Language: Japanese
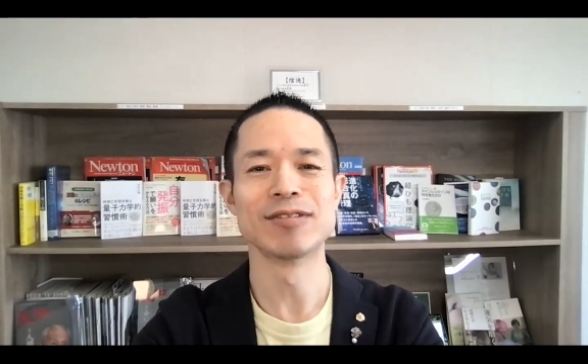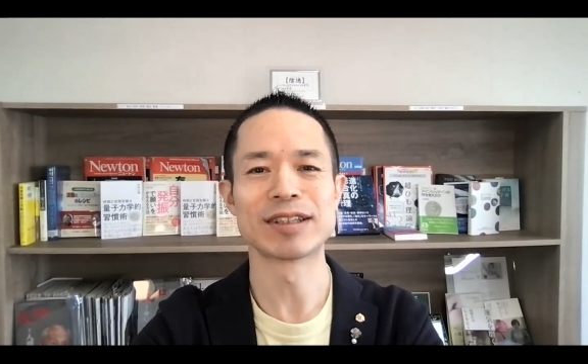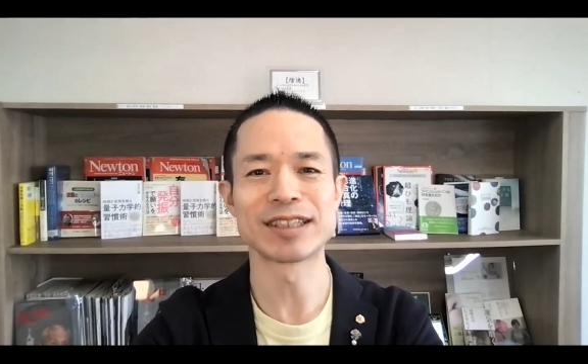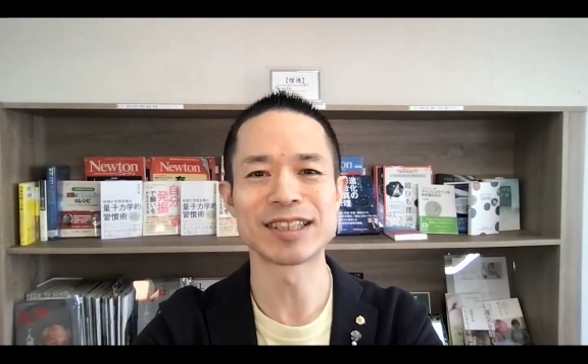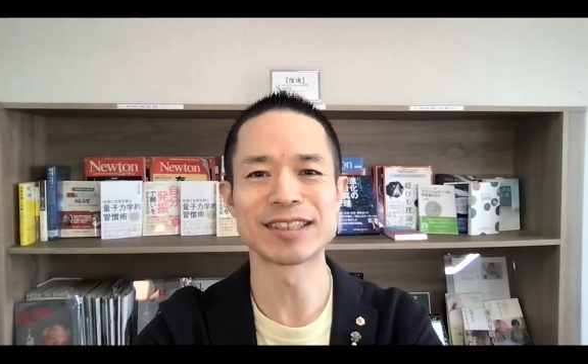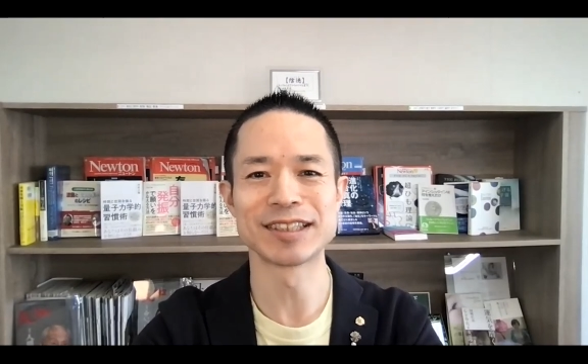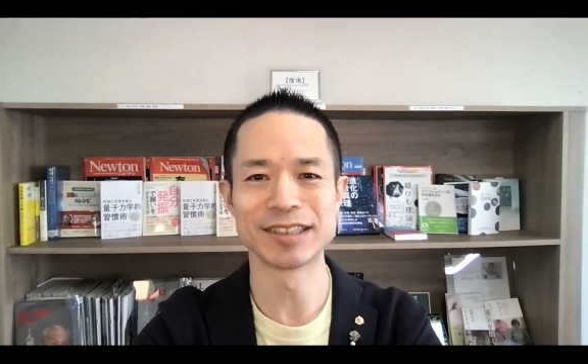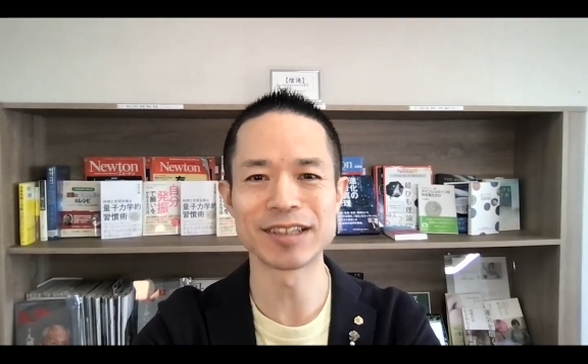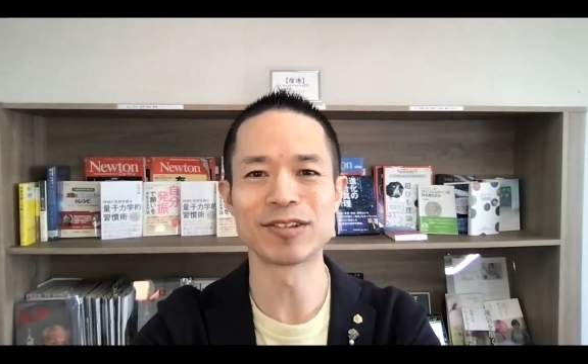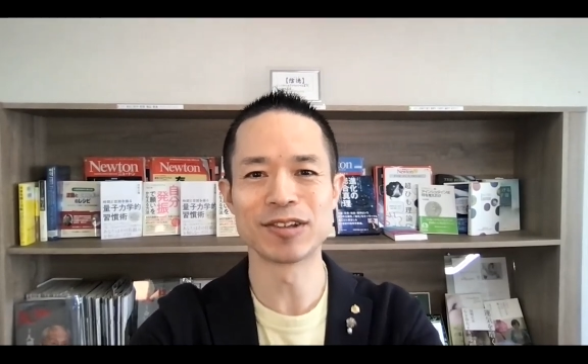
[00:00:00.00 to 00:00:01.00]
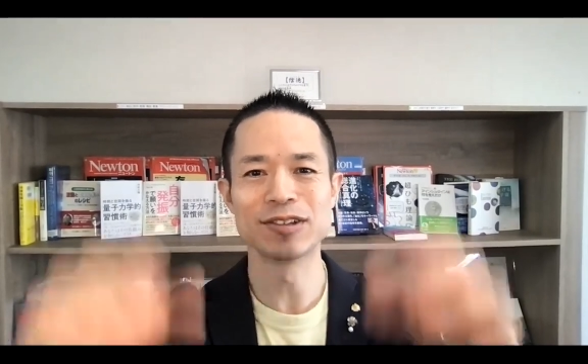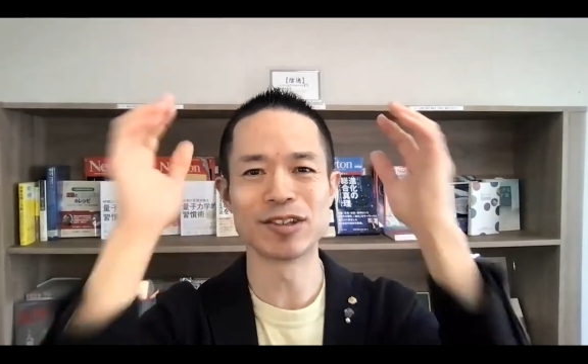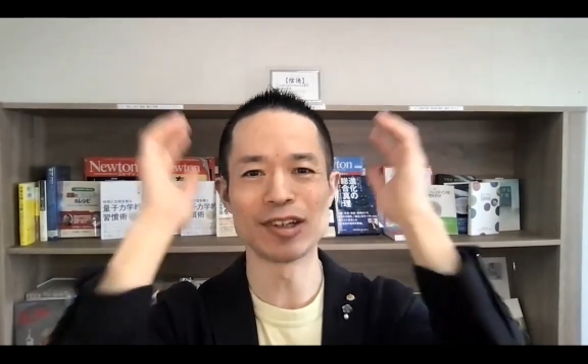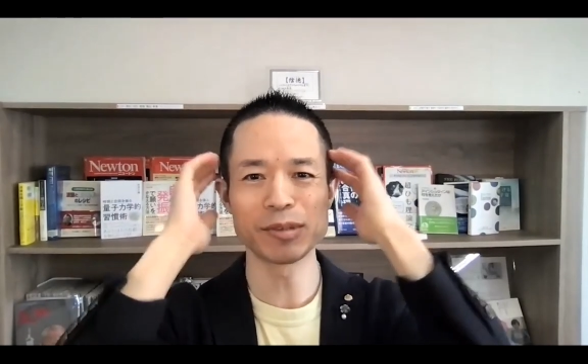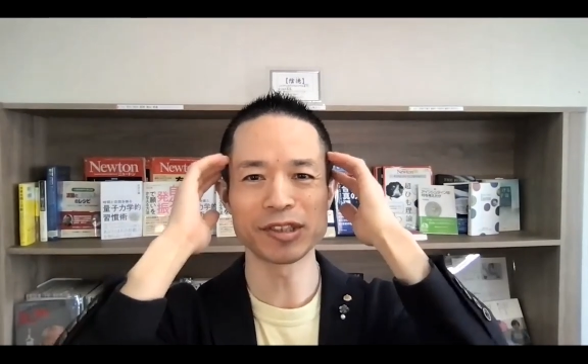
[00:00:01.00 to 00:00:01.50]
私たちですね、この
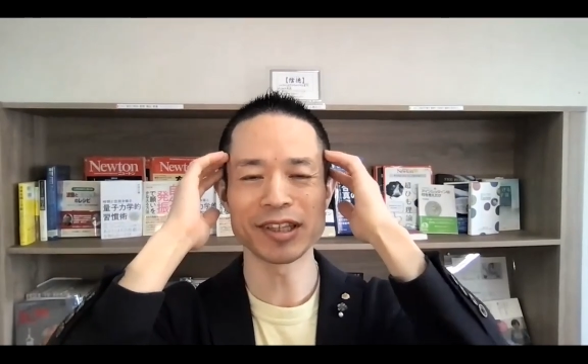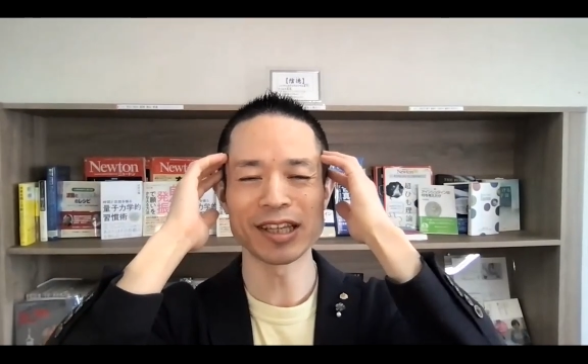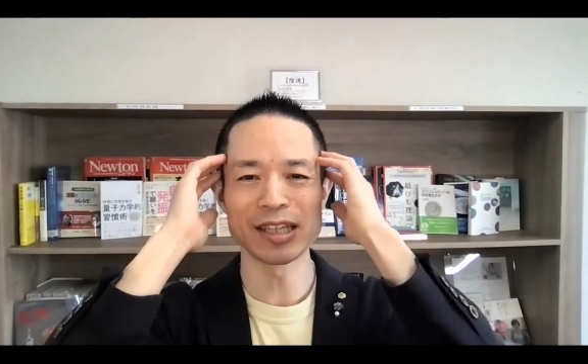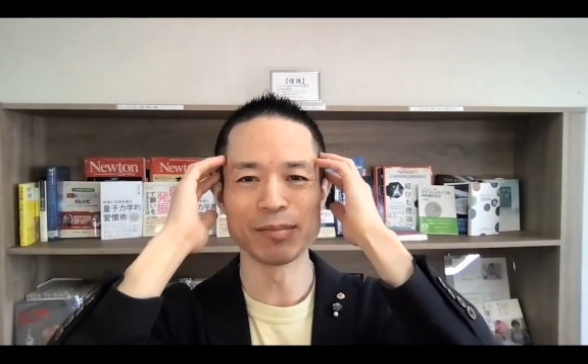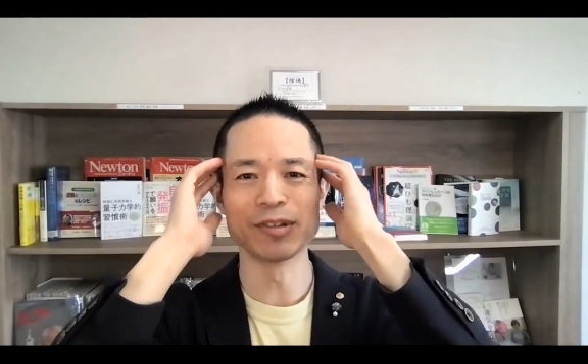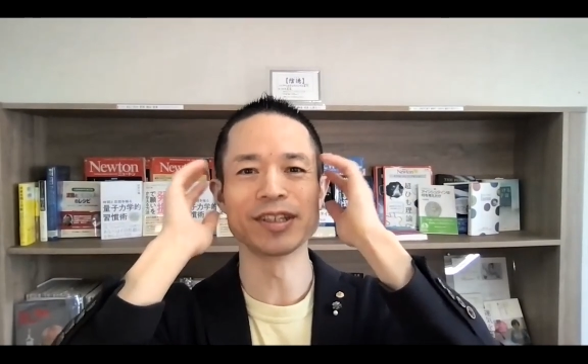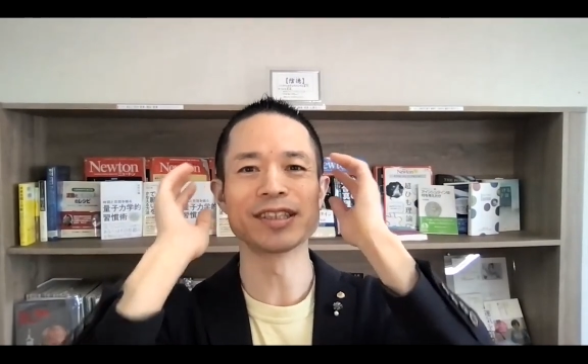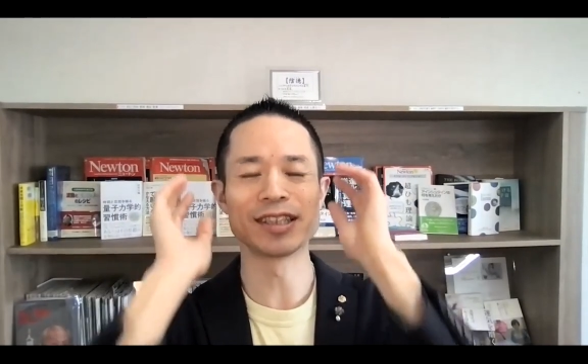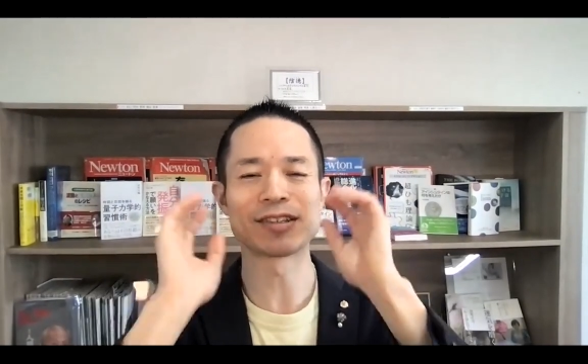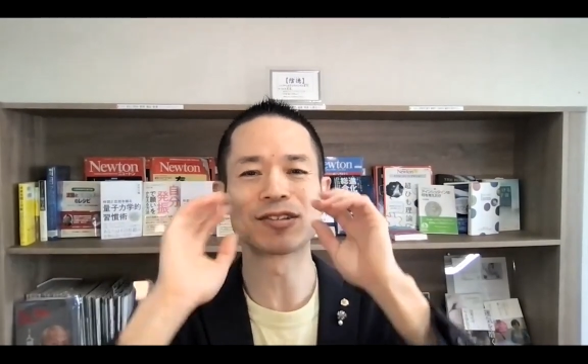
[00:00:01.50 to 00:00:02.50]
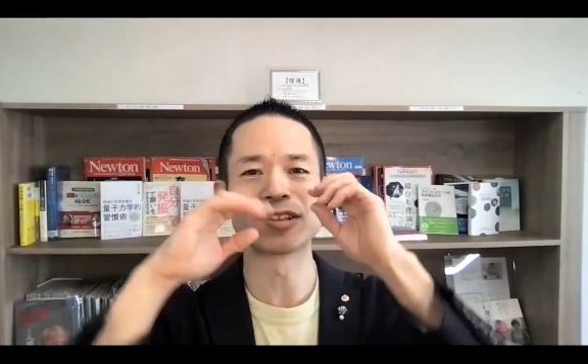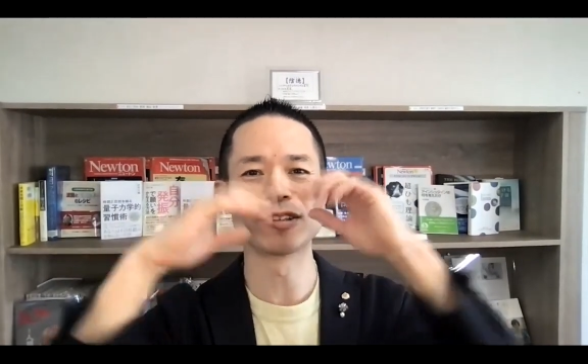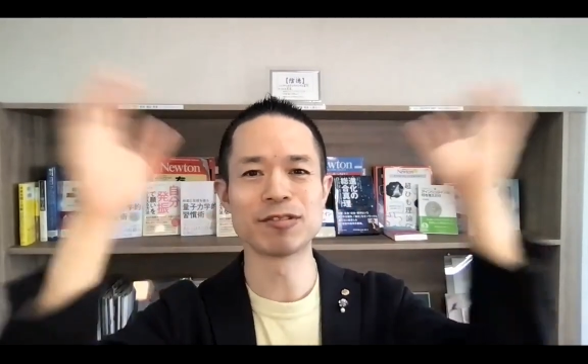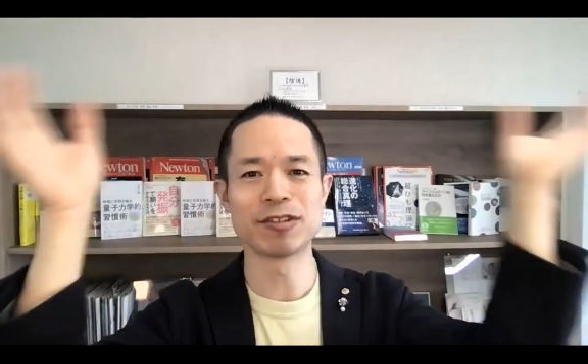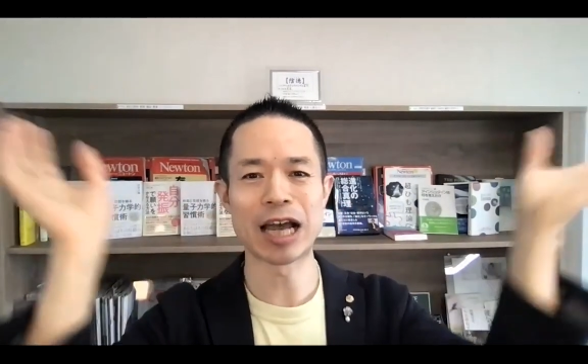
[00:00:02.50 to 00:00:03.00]
脳みそ的にもですね、こ
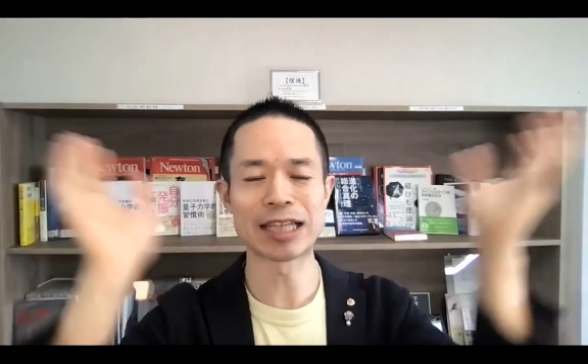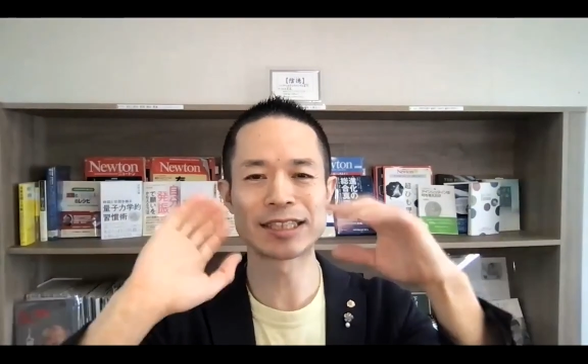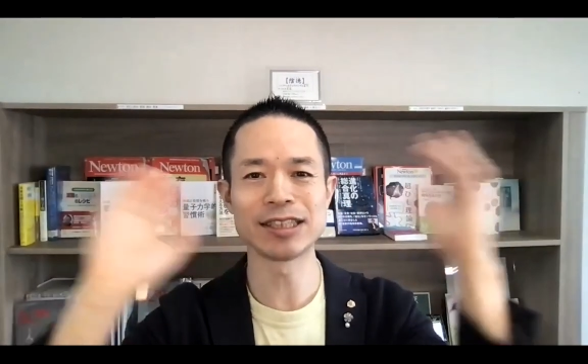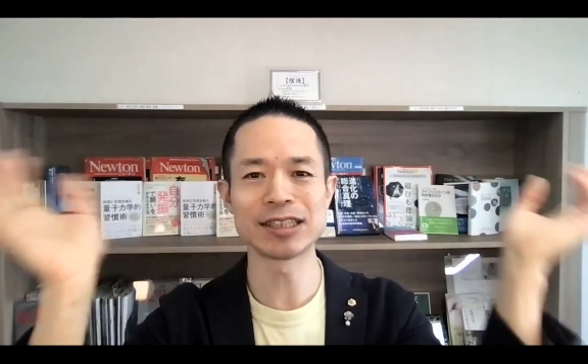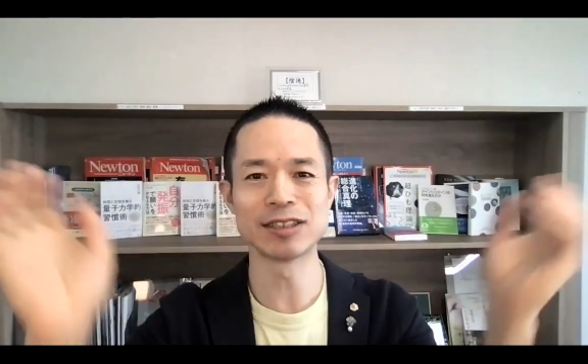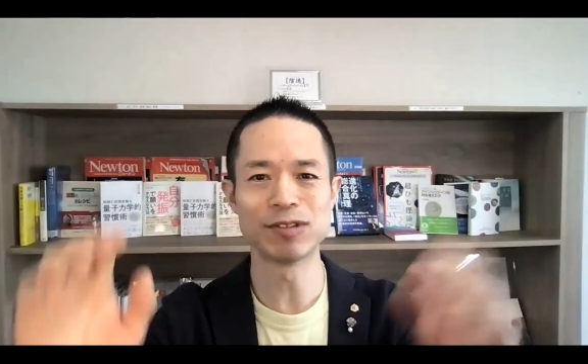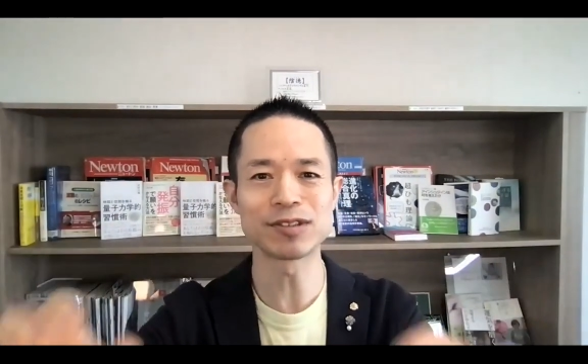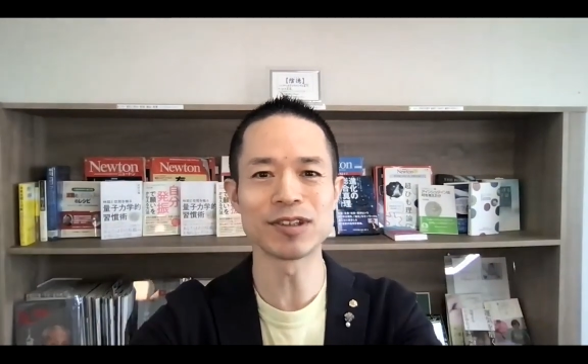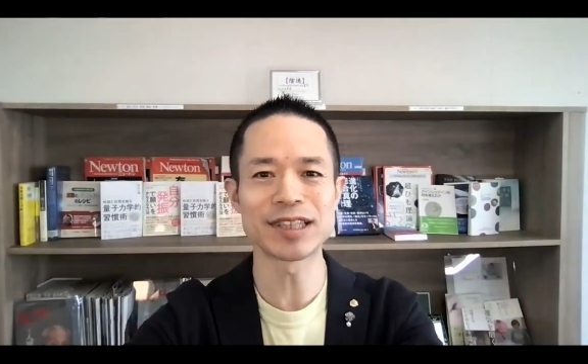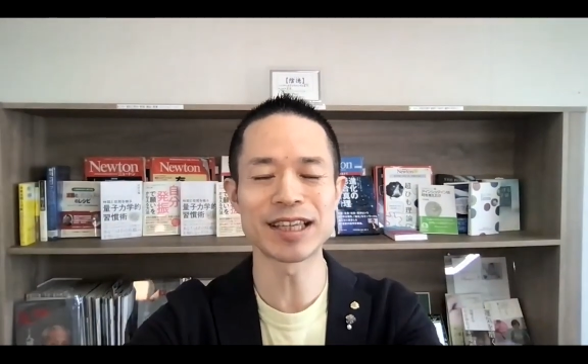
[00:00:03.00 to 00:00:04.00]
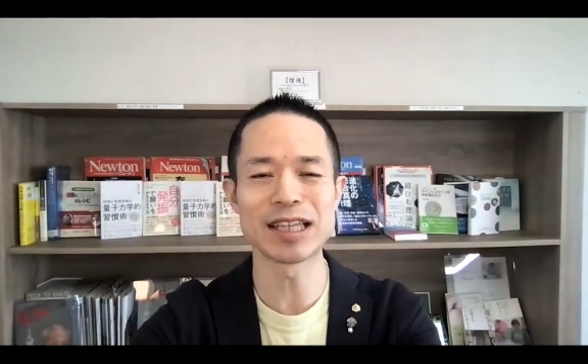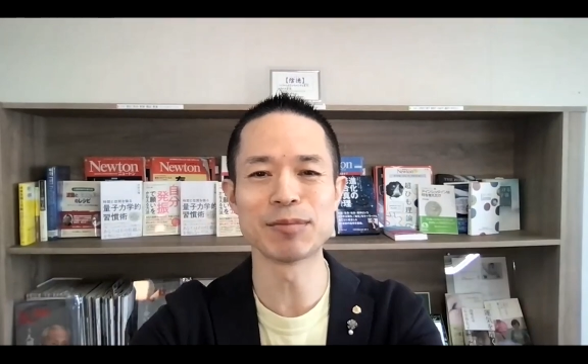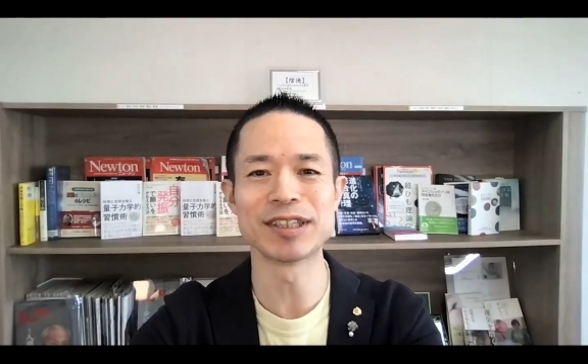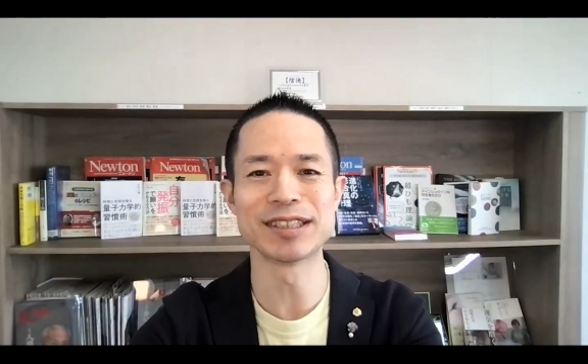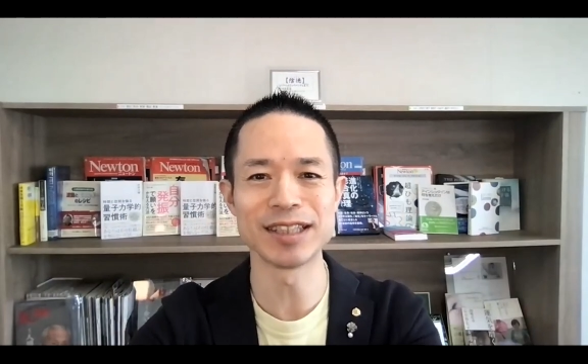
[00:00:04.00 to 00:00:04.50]
の発信するフォトン的に
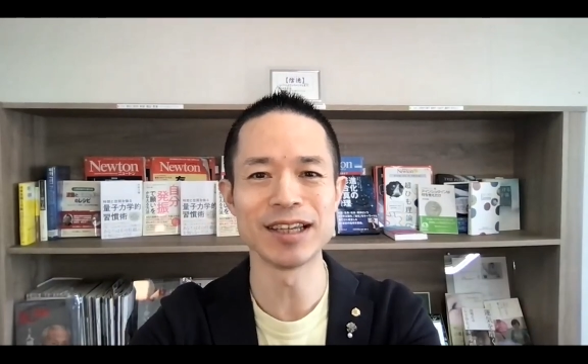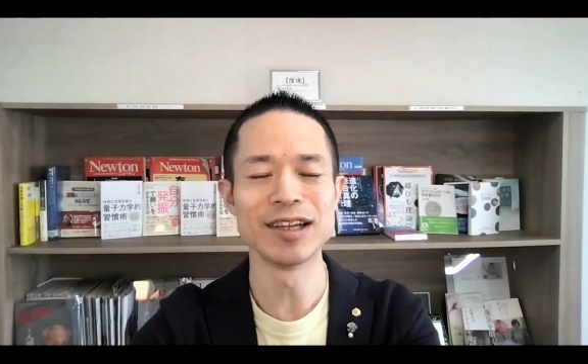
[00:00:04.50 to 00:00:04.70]
もですね、